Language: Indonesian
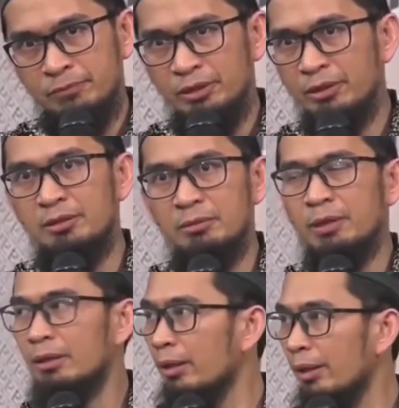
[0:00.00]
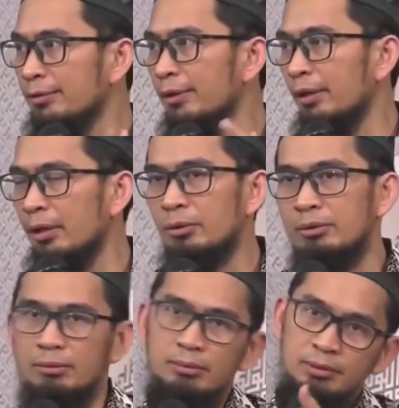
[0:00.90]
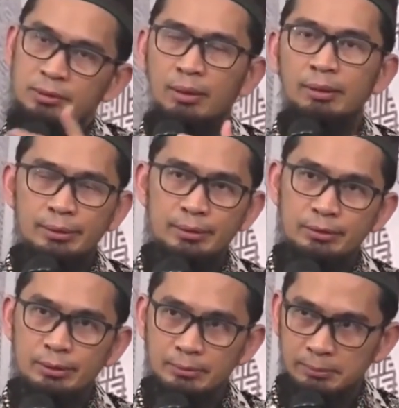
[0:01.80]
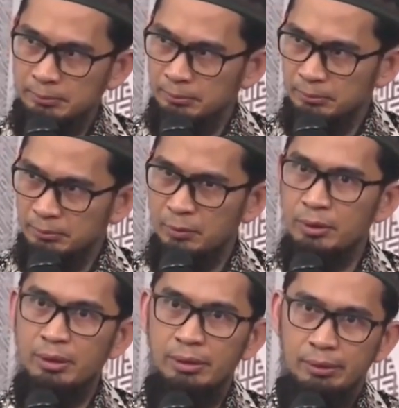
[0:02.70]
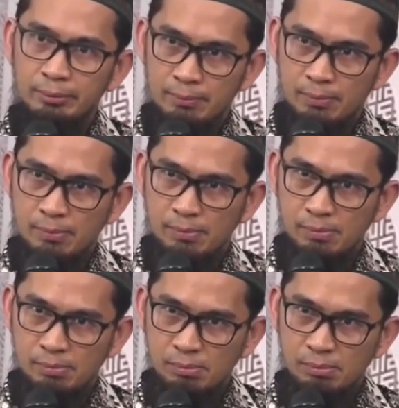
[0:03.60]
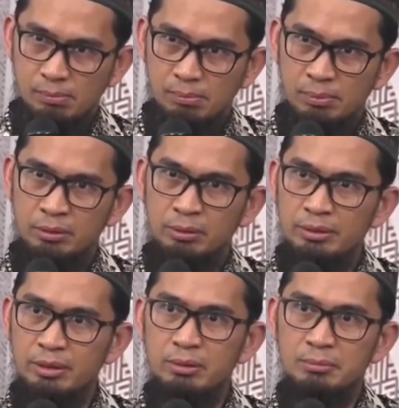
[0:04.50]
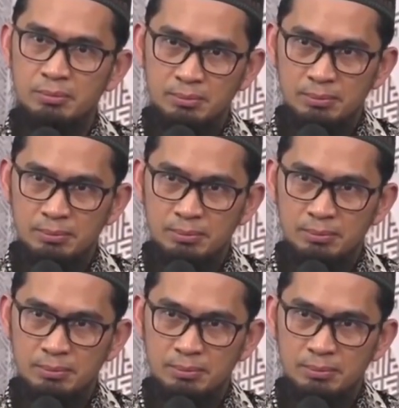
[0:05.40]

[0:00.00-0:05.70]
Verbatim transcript: Saya tanya pada kakak saya yang ikut, sekarang ada di sini di mana ayah beliau nggak jawab